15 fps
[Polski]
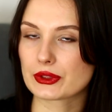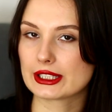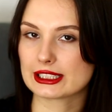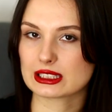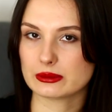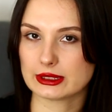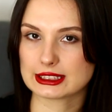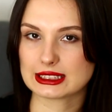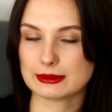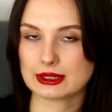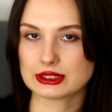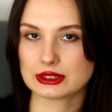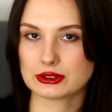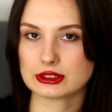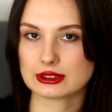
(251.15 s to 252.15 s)
Natomiast
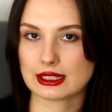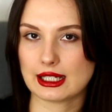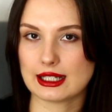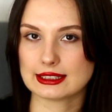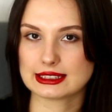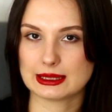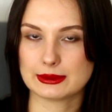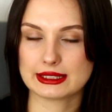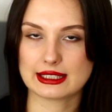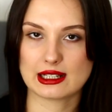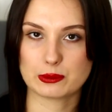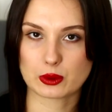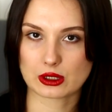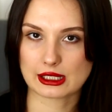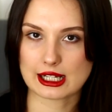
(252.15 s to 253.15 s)
sama książka, same te
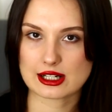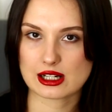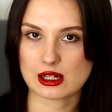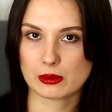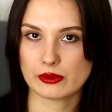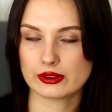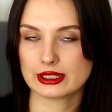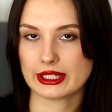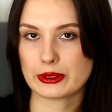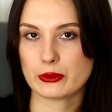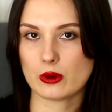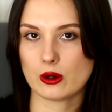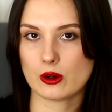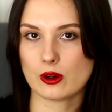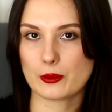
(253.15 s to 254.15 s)
reportaże opowiadają
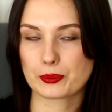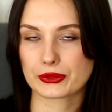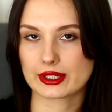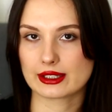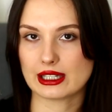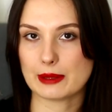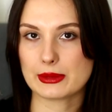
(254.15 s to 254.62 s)
opowiadają o e,